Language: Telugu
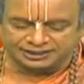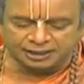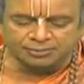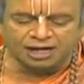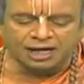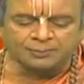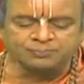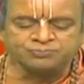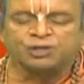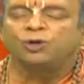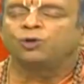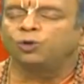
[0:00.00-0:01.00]
రమాం
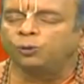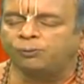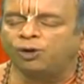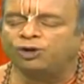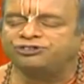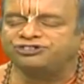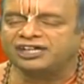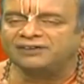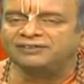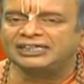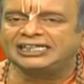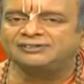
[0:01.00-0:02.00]
ఉపోష్య
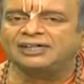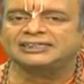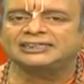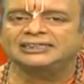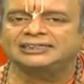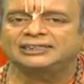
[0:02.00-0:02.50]
విధివత్